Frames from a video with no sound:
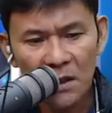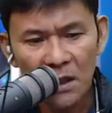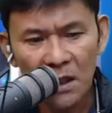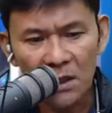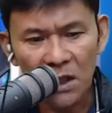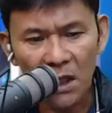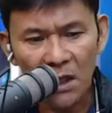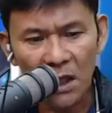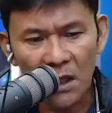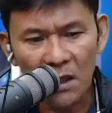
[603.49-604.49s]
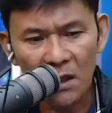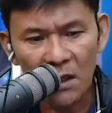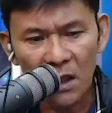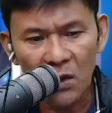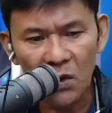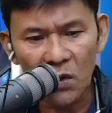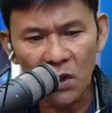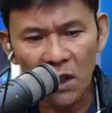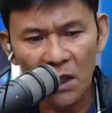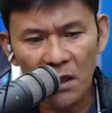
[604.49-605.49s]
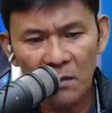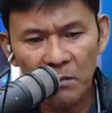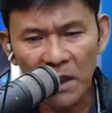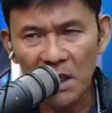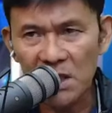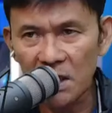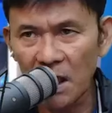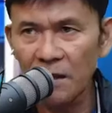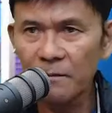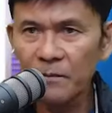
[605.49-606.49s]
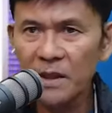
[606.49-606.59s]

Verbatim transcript: uh, Tarlac, Aurora, Pangasinan.